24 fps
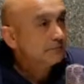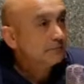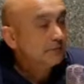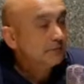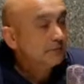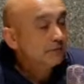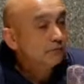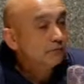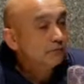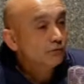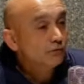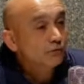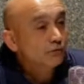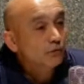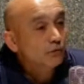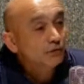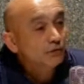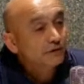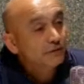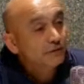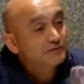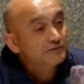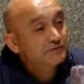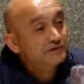o
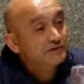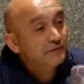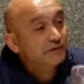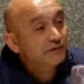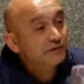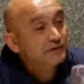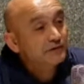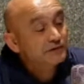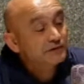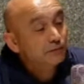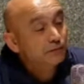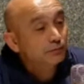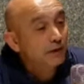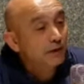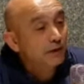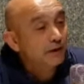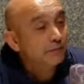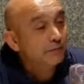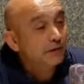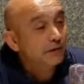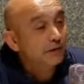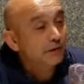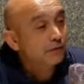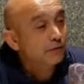contra é precisamente isso, é
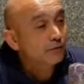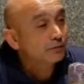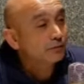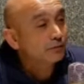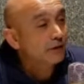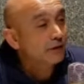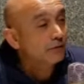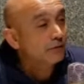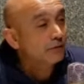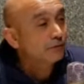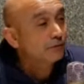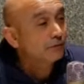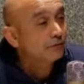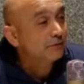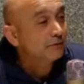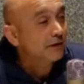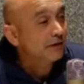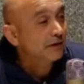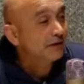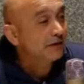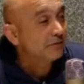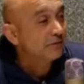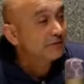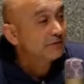votar em branco ou votar nulo,
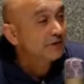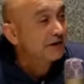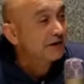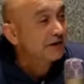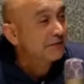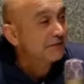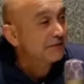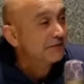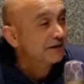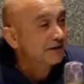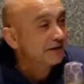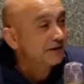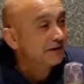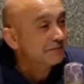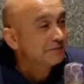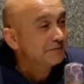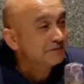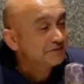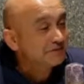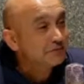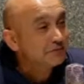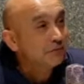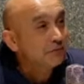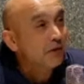é? é a única maneira,
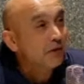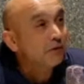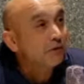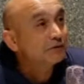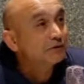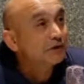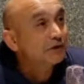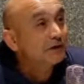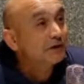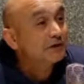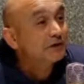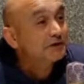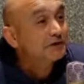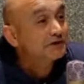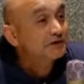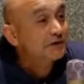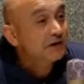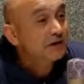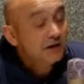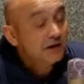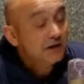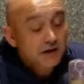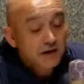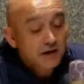mas não há outra
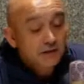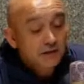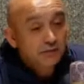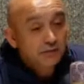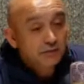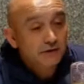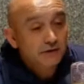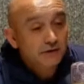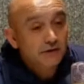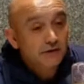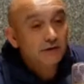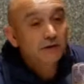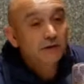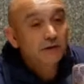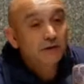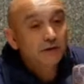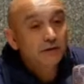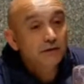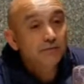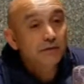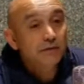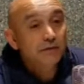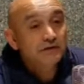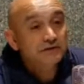lista. Portanto,
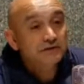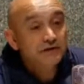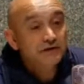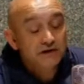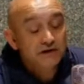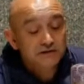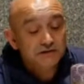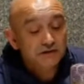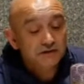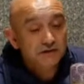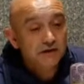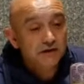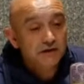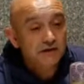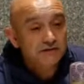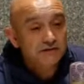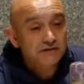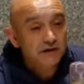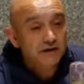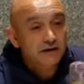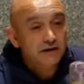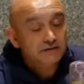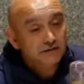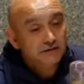e penso que esta
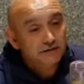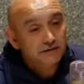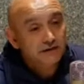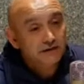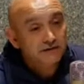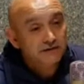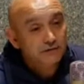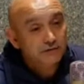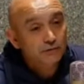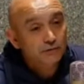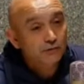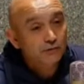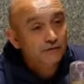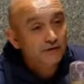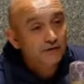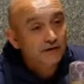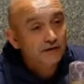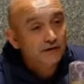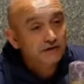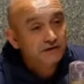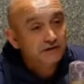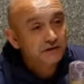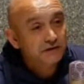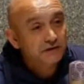direção, esta direção, eu estou a
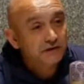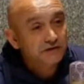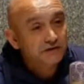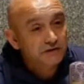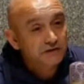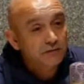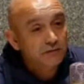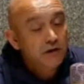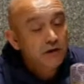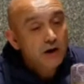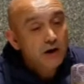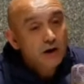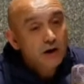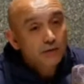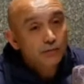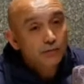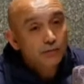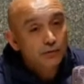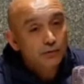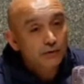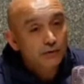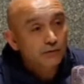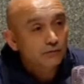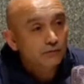falar desta direção,
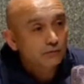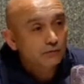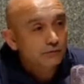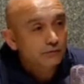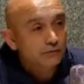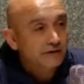porque